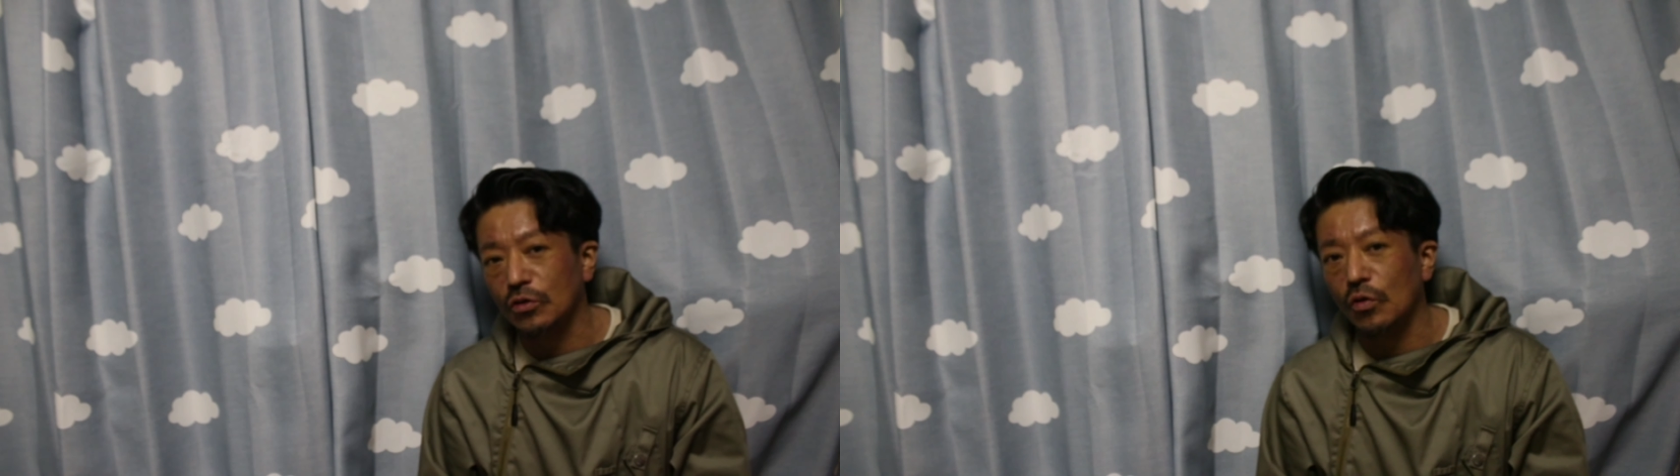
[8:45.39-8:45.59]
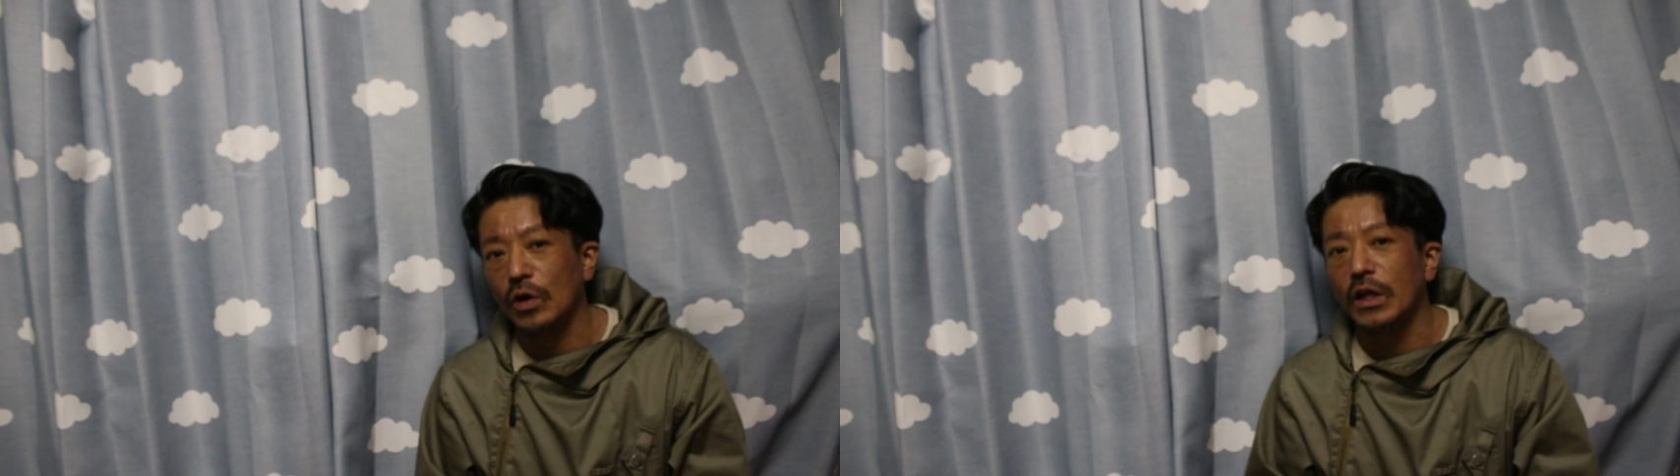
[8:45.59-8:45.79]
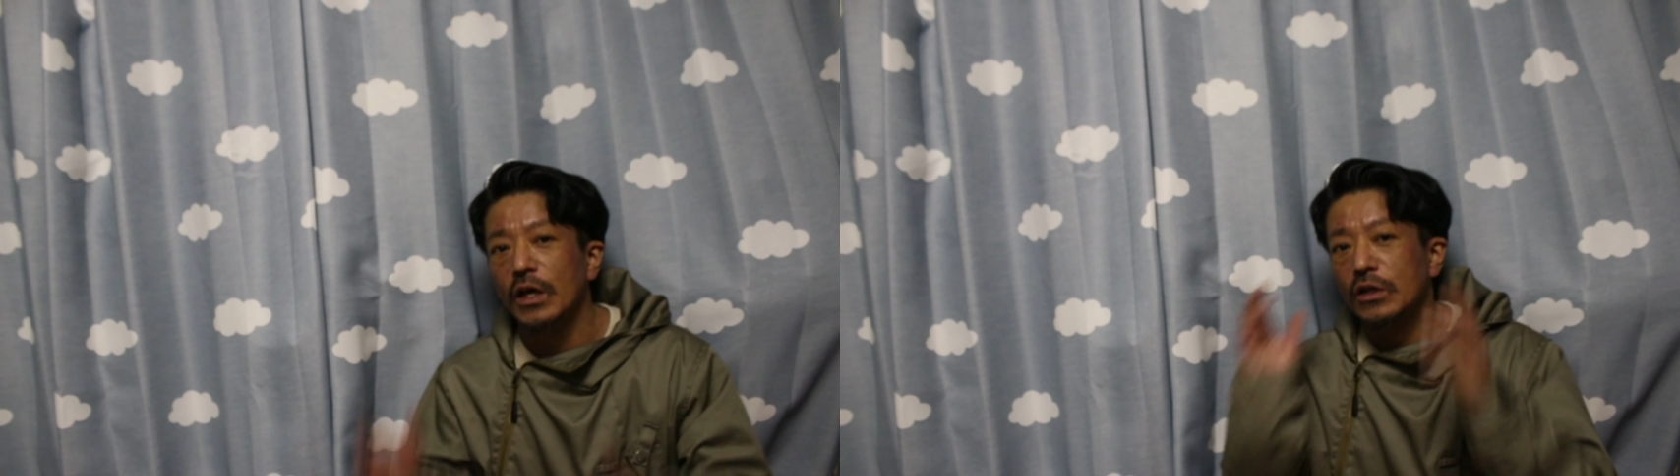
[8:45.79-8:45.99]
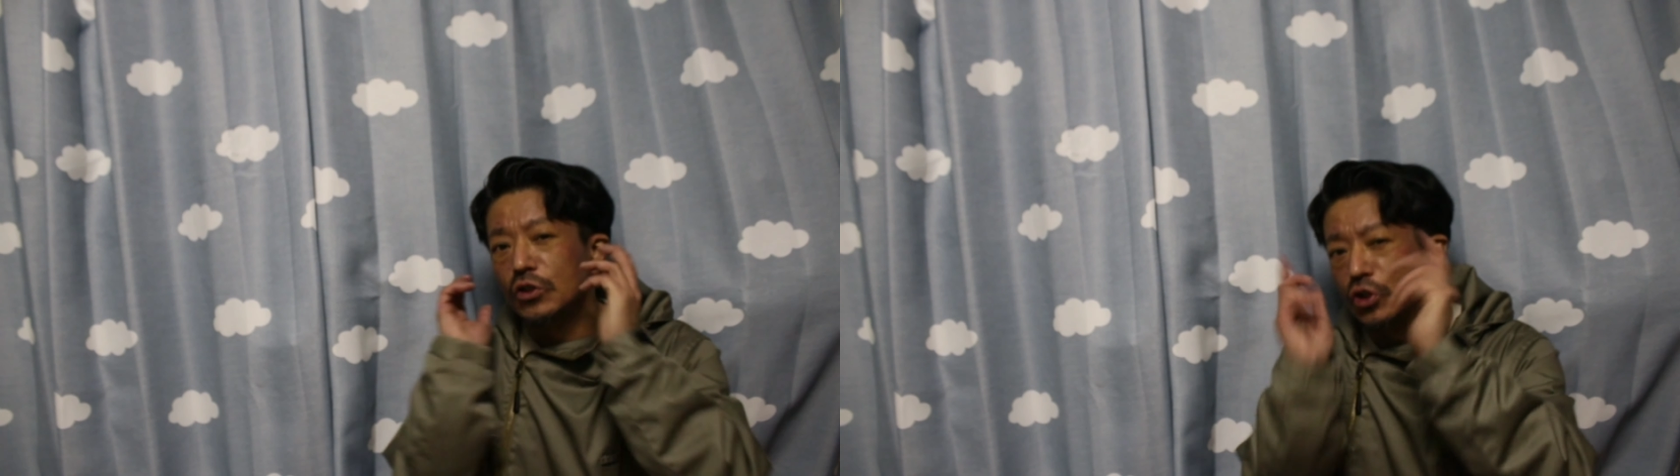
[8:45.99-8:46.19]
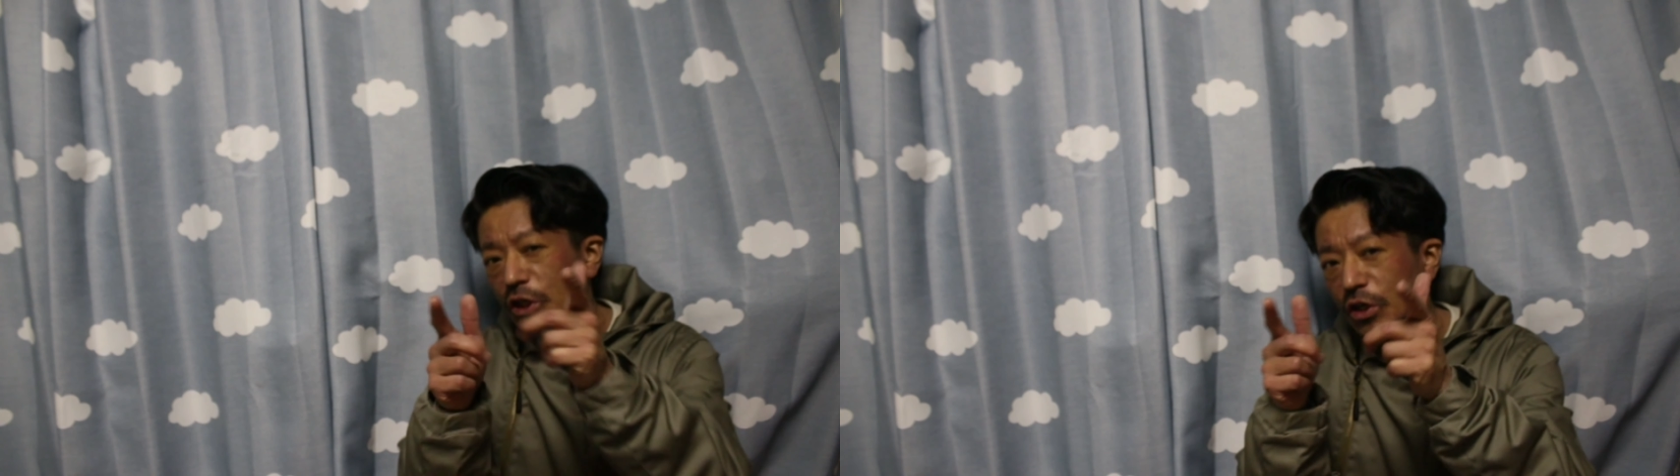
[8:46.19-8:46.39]
の動画で
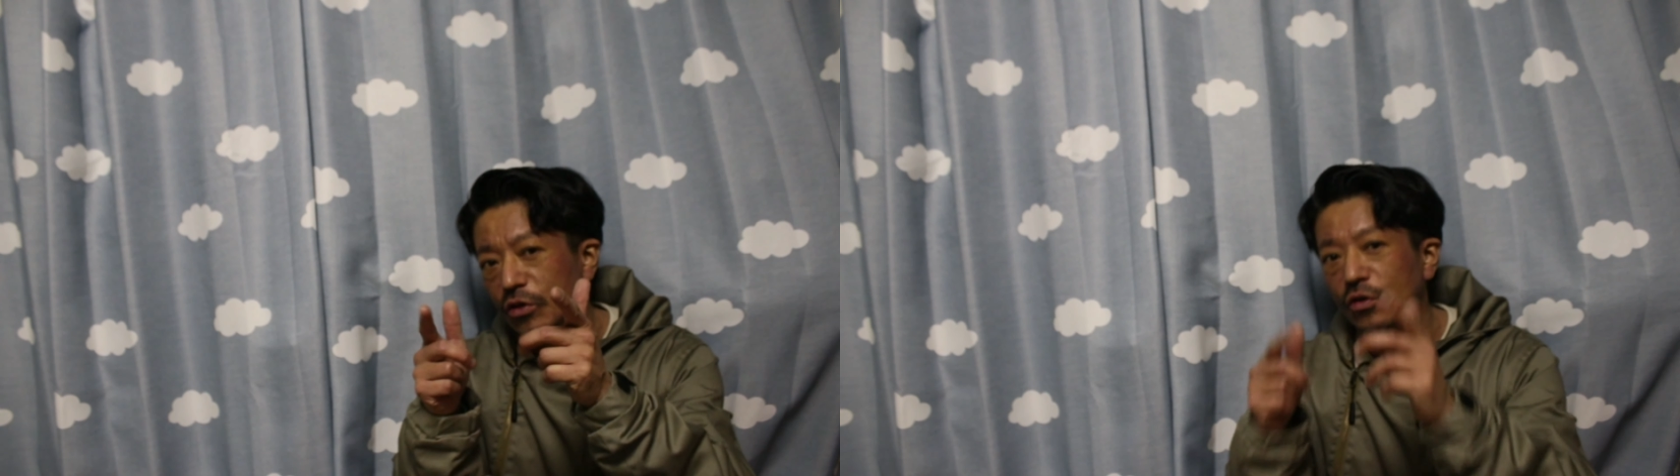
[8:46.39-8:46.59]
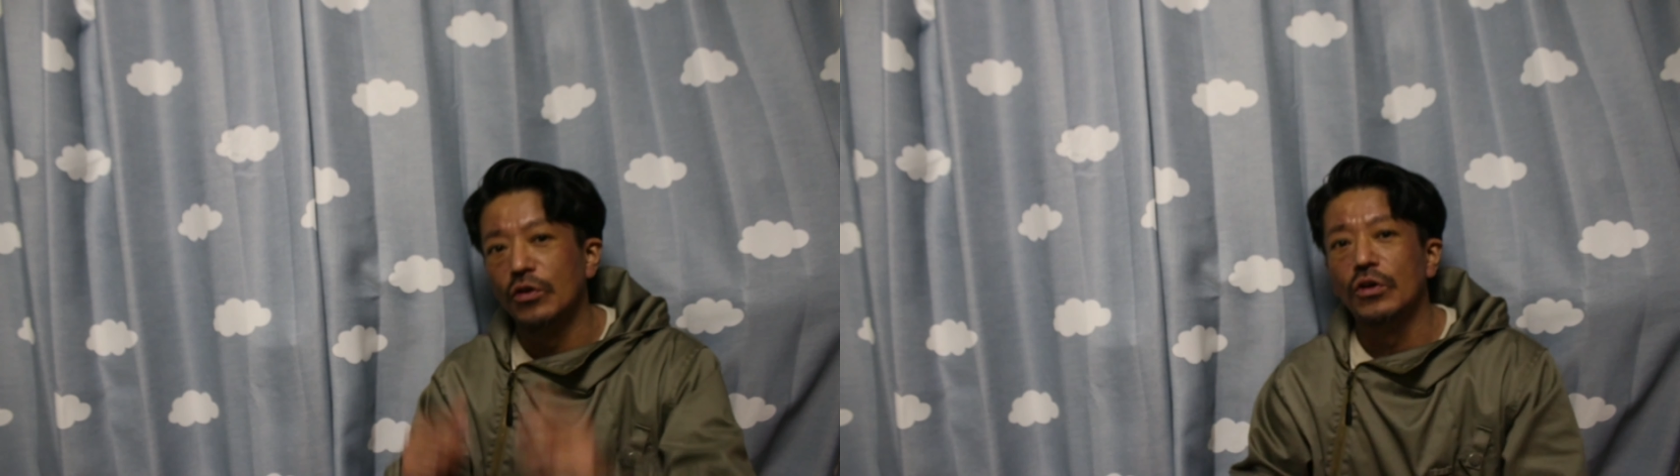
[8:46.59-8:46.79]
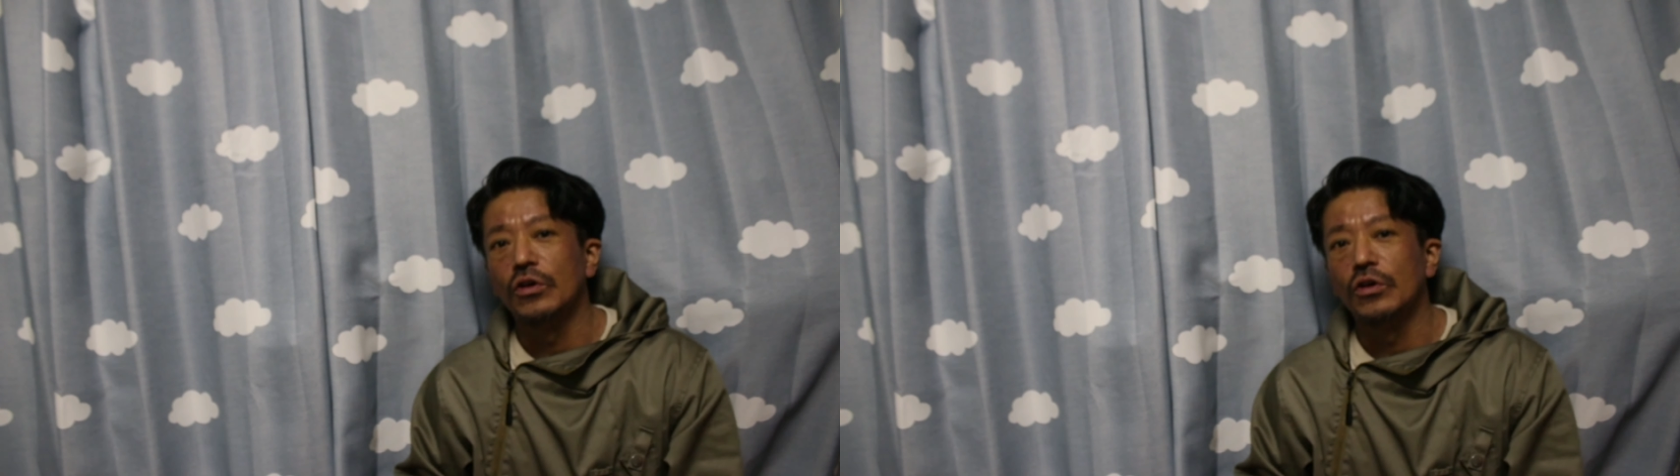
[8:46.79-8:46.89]
See you